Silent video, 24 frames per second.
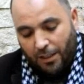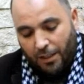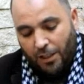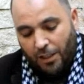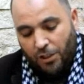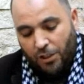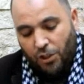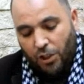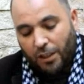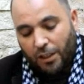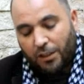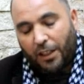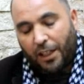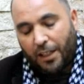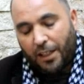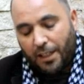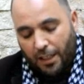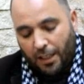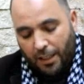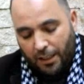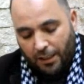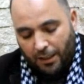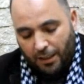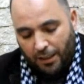نشاط
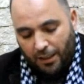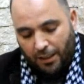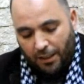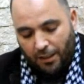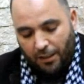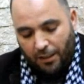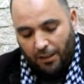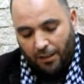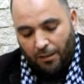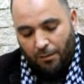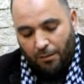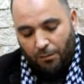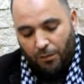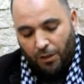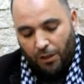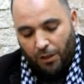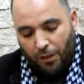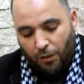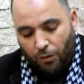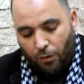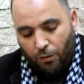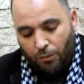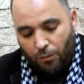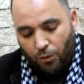رياضي من
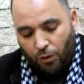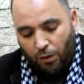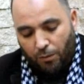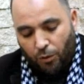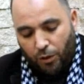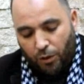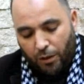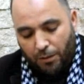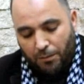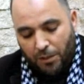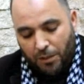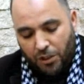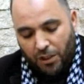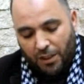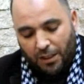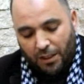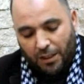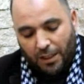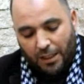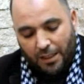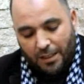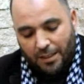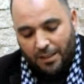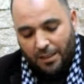الأمور المهمة
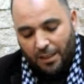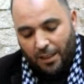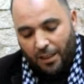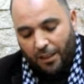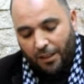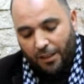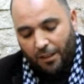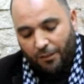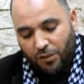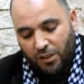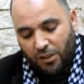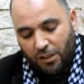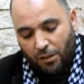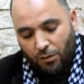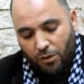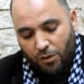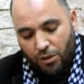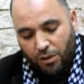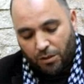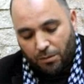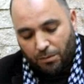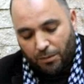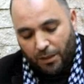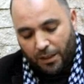جدا للصحة النفسية
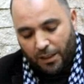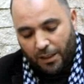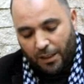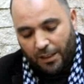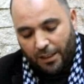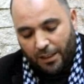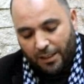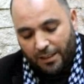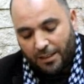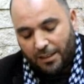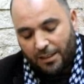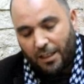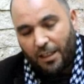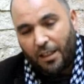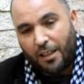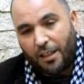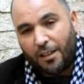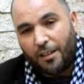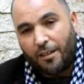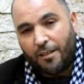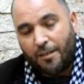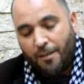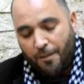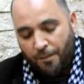والجسمانية
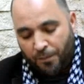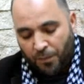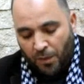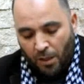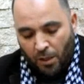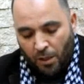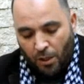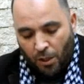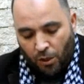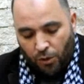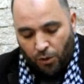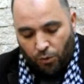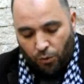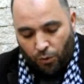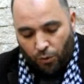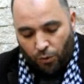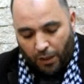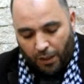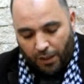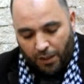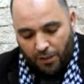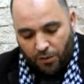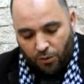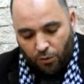للإنسان
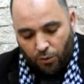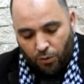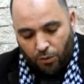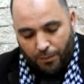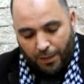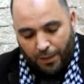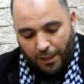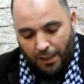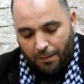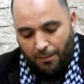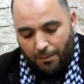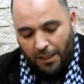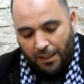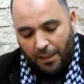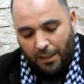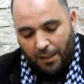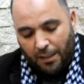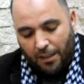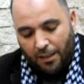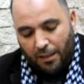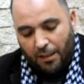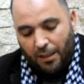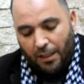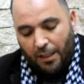تخلصه من
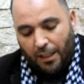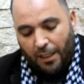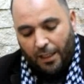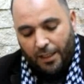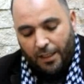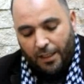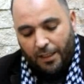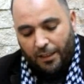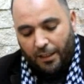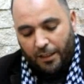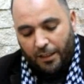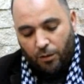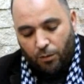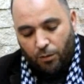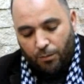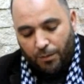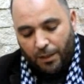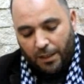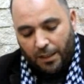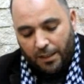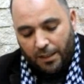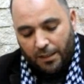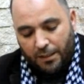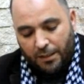الملل الحياة
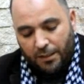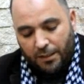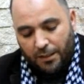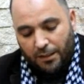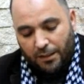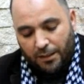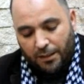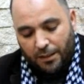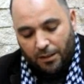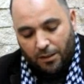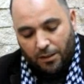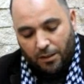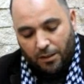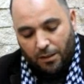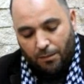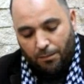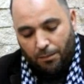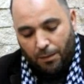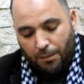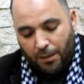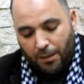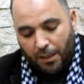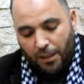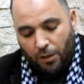اليومية التي
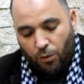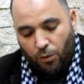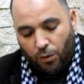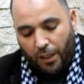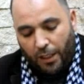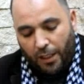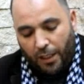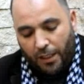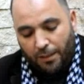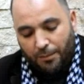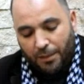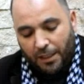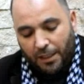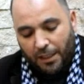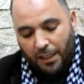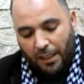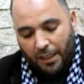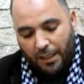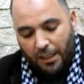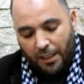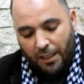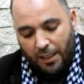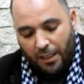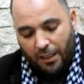تتسبب له حالة من
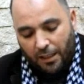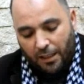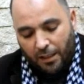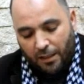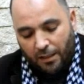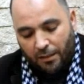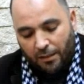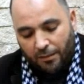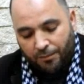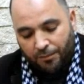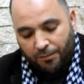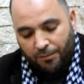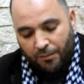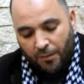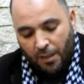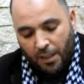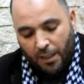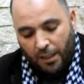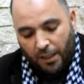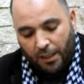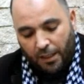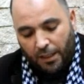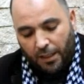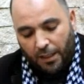القلق
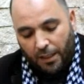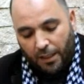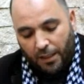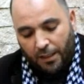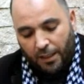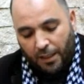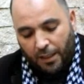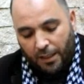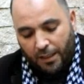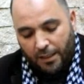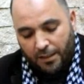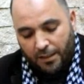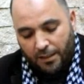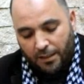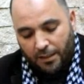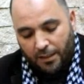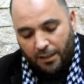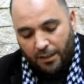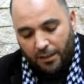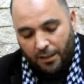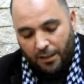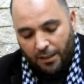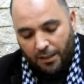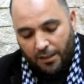إلا أن
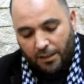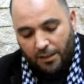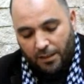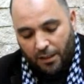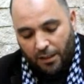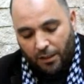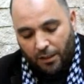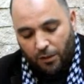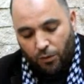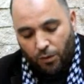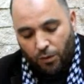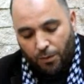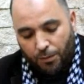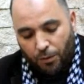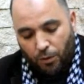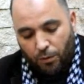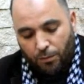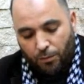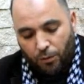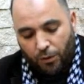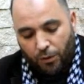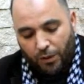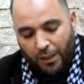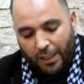الكثيرين يشتغلون
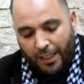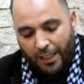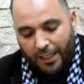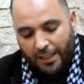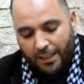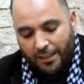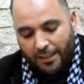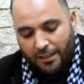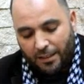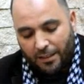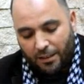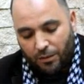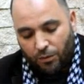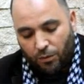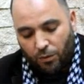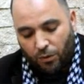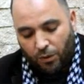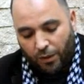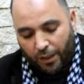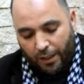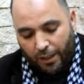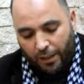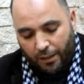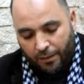بأمور الحياة
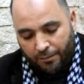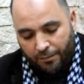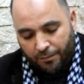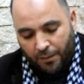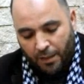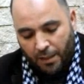أخرى